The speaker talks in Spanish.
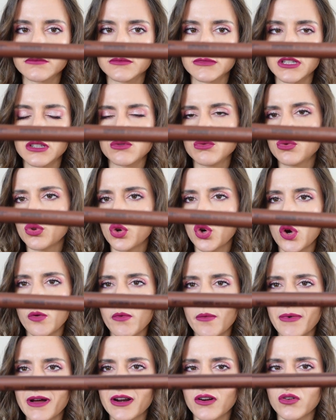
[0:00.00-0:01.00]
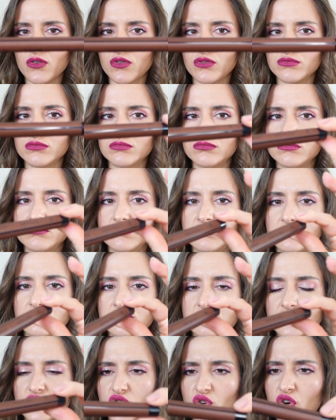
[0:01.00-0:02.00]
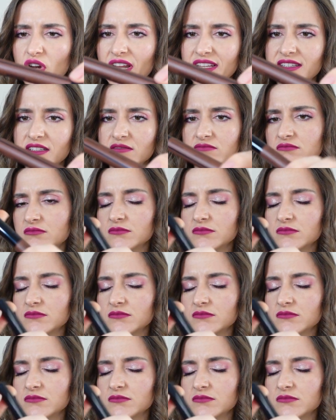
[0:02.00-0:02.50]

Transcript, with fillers: Es un tono como marrón chocolate.